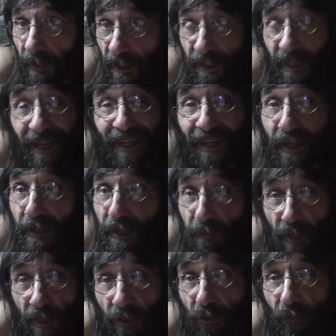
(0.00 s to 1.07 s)
ese
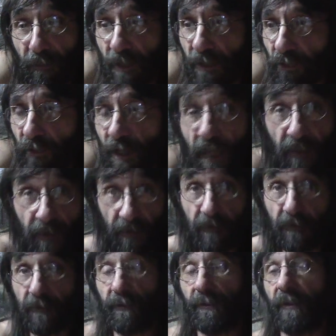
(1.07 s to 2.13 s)
crecimiento personal
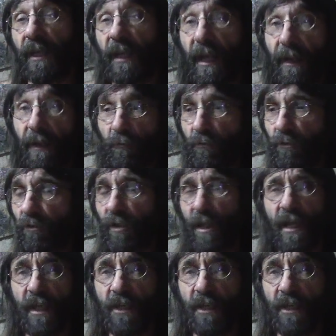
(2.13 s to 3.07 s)
de cada uno,